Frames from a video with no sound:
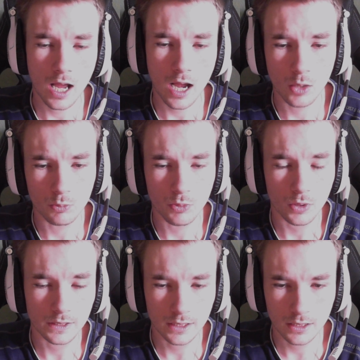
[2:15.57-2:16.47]
à longue
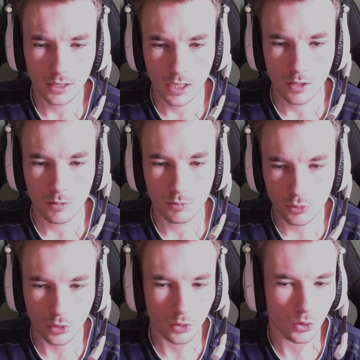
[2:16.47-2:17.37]
portée
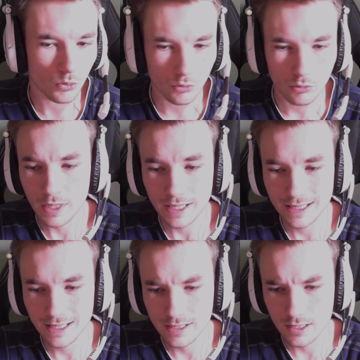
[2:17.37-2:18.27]
pour
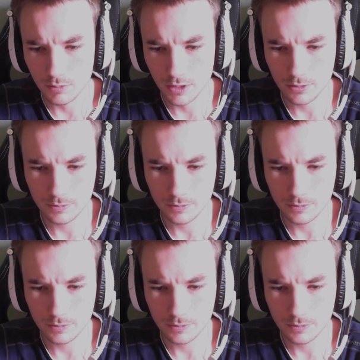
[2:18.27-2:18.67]
marquer euh, les ennemis.